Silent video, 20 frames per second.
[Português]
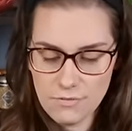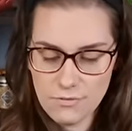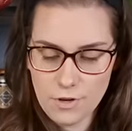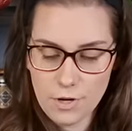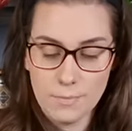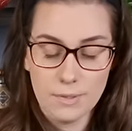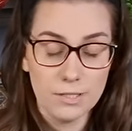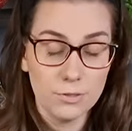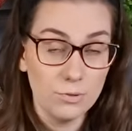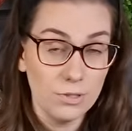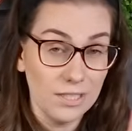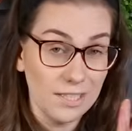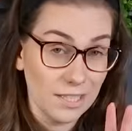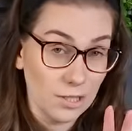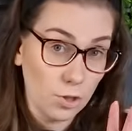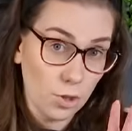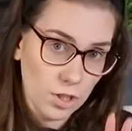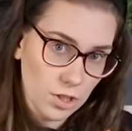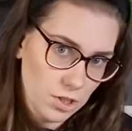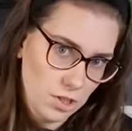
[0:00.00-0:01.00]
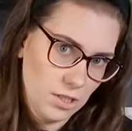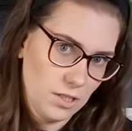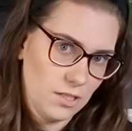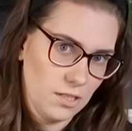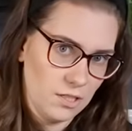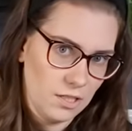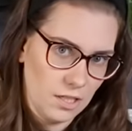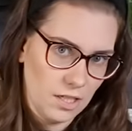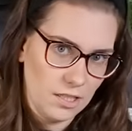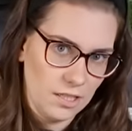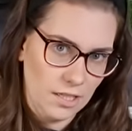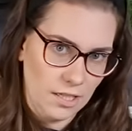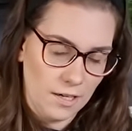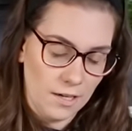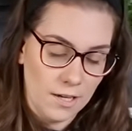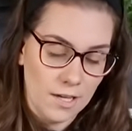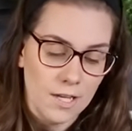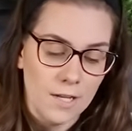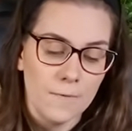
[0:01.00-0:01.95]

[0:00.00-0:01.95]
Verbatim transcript: forma, ele dura até dois dias na geladeira.